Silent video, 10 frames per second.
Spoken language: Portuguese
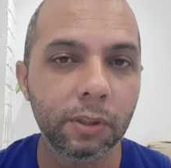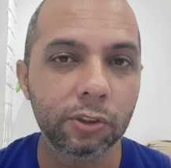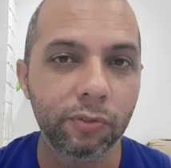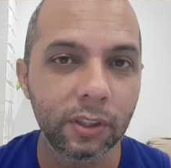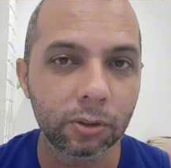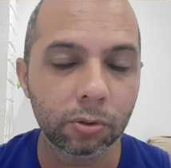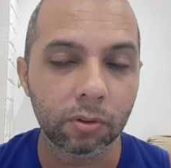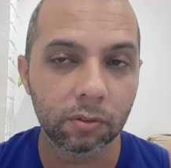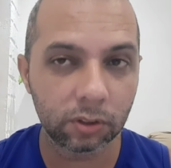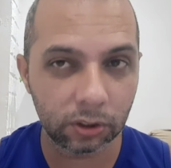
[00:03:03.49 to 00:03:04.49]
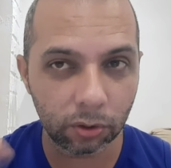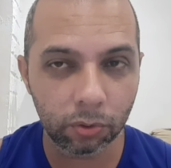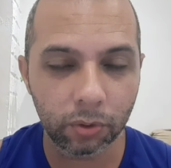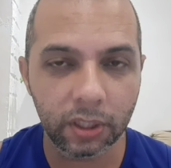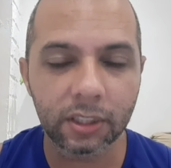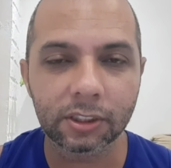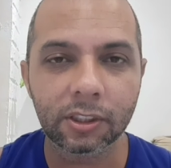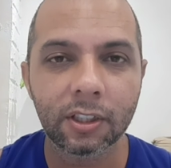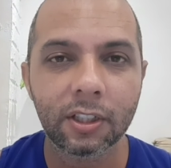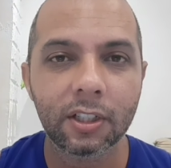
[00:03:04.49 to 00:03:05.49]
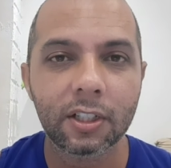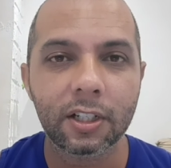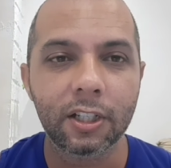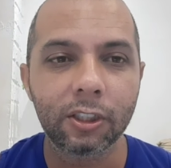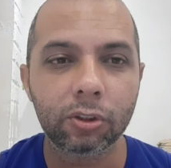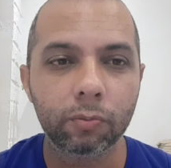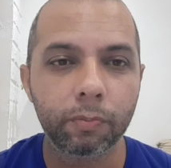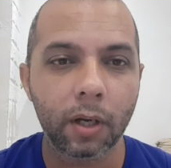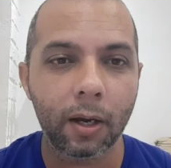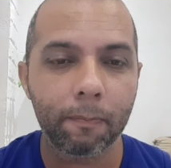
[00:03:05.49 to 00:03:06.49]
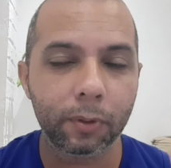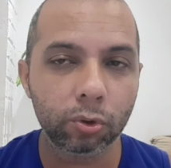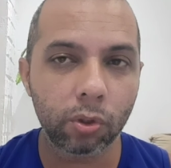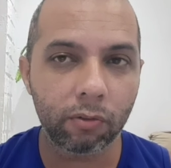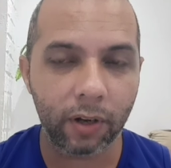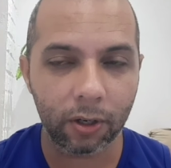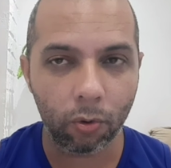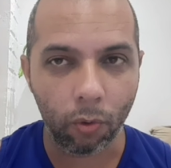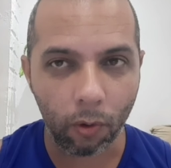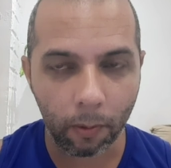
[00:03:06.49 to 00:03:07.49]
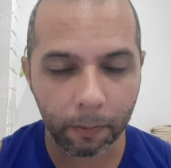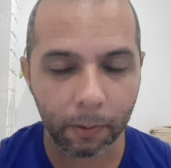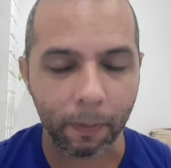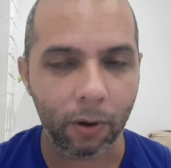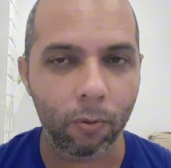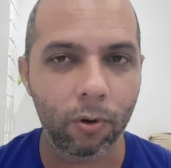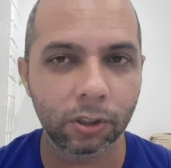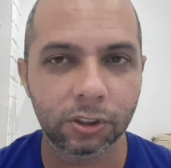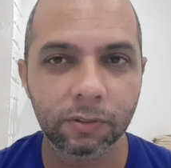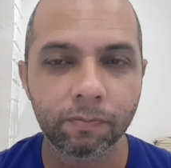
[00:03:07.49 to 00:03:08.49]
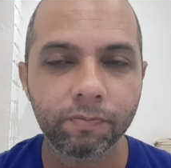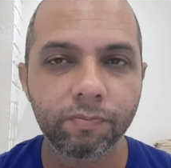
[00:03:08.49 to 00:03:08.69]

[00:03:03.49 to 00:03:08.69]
Mês fixo, segundo eles, eles a pessoa vai compra o pacote